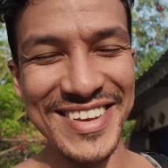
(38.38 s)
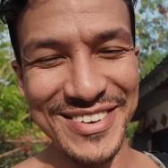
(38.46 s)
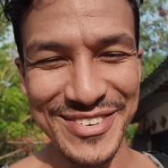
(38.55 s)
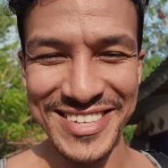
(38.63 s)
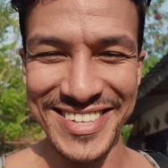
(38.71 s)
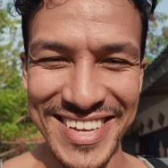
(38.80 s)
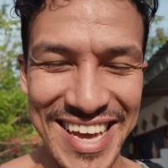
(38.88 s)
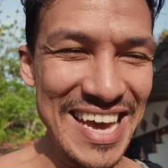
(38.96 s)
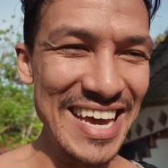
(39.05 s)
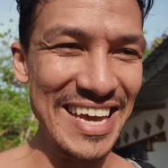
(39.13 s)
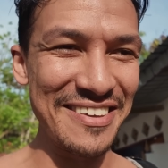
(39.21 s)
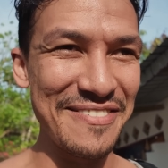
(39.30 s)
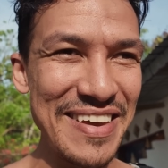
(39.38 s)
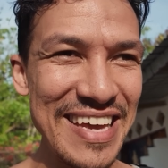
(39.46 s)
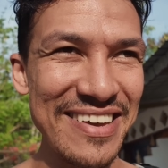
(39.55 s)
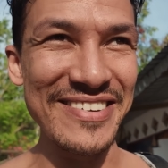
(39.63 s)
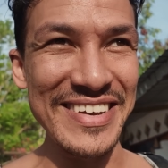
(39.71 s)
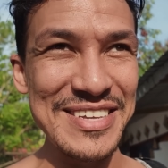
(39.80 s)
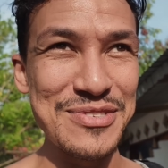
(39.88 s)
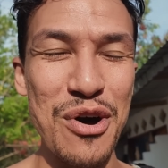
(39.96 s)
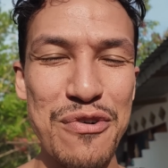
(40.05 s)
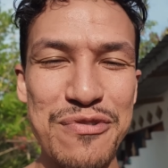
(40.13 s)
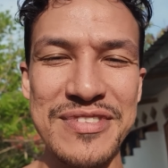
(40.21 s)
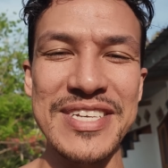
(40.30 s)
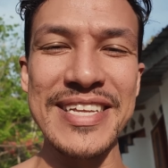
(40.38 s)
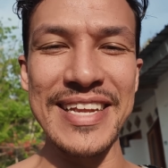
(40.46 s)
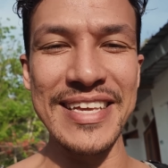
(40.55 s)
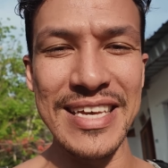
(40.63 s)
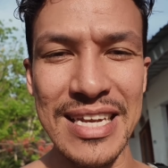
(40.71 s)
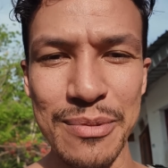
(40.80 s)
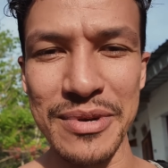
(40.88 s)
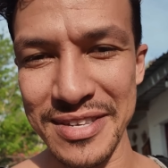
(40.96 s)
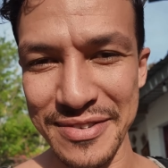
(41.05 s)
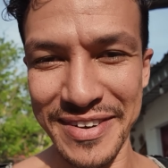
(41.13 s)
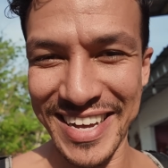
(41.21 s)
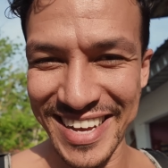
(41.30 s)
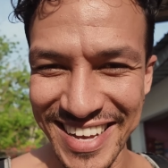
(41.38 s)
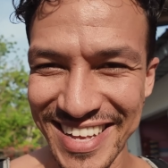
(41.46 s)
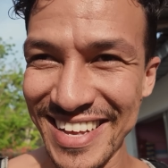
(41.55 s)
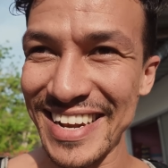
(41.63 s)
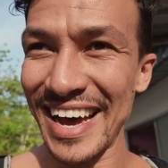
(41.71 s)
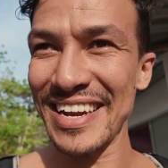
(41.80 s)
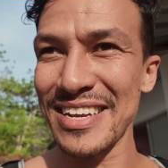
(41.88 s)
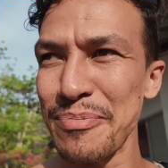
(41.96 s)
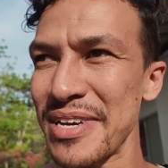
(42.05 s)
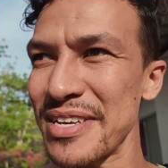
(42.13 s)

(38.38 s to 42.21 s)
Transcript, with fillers: Wie lustig. Ich winke und gehe so offensichtlich hin, aber das war eine andere